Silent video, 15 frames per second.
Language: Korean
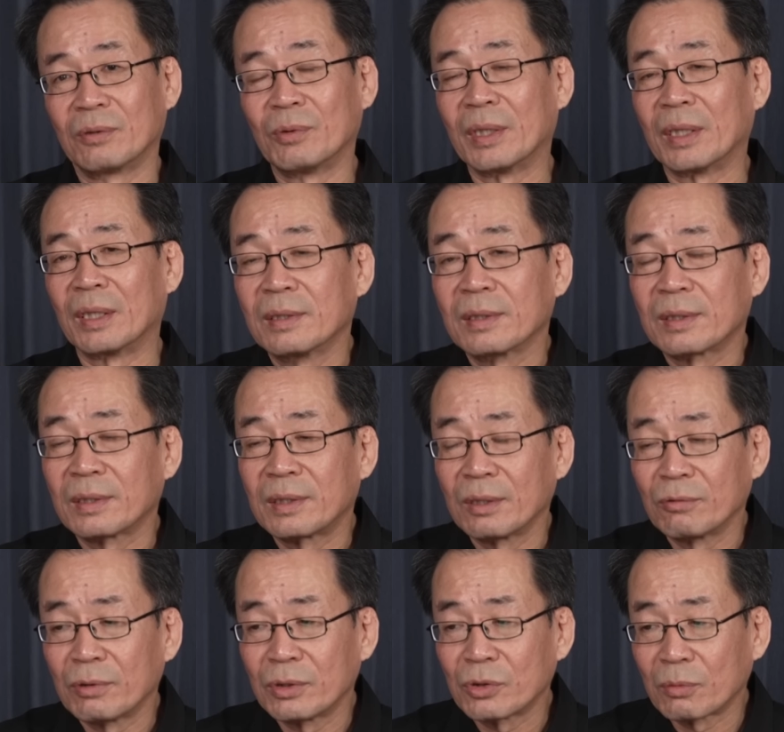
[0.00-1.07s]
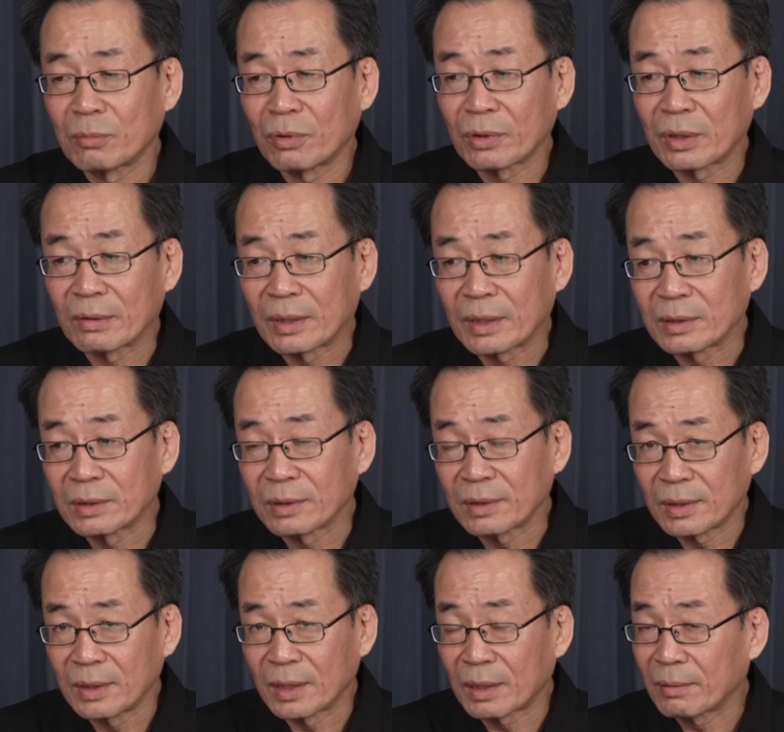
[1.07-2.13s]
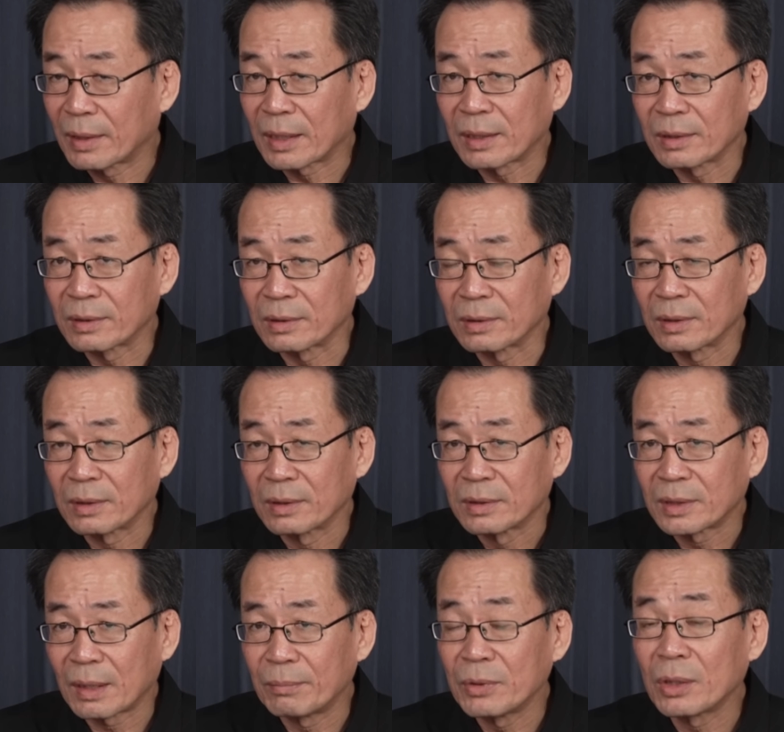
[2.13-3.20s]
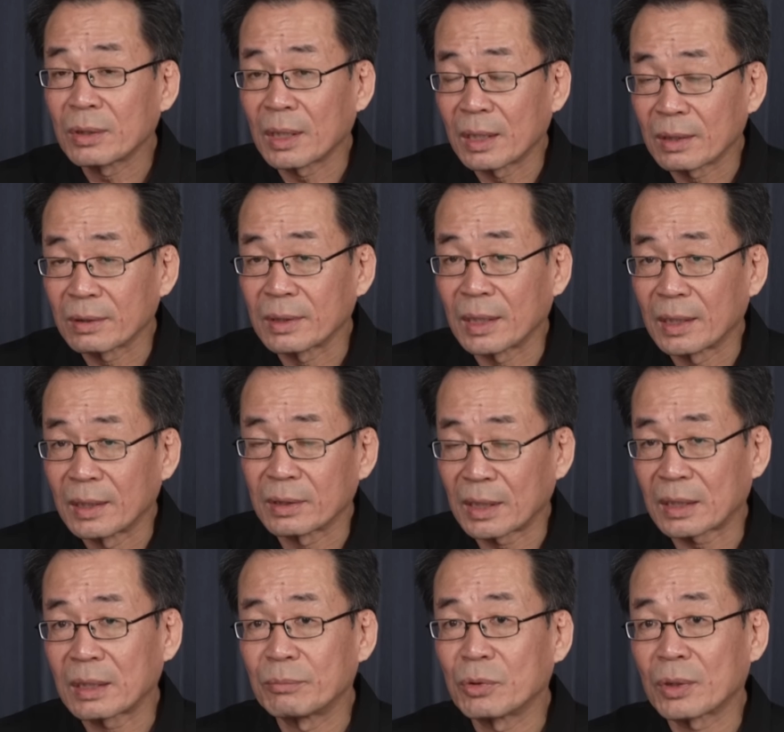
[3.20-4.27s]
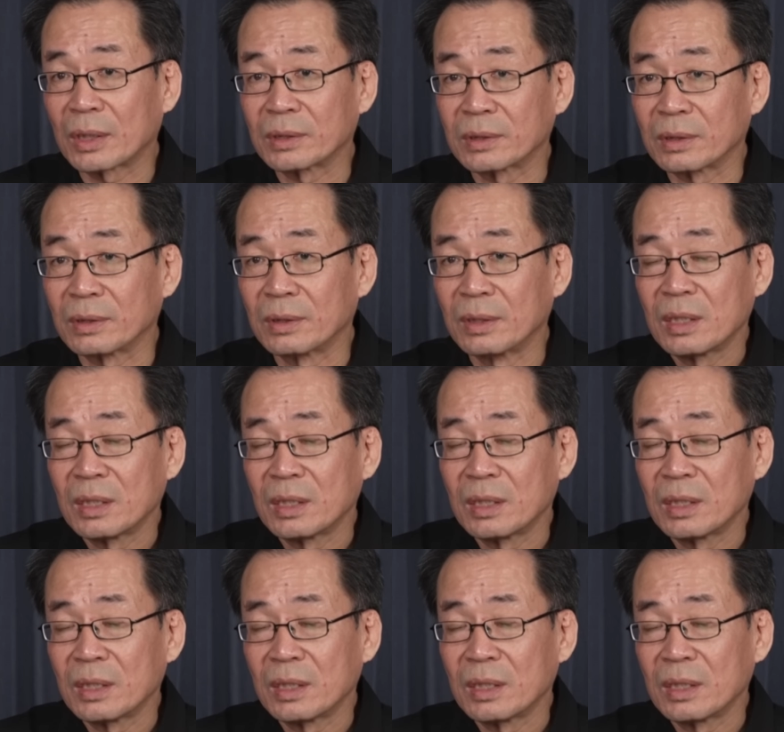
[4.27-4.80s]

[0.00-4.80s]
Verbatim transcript: 왜? 그때 우리 정보기관에서 이렇게 말했거든요. 삼 년 갈 거다. 딱 삼 년 갔어요.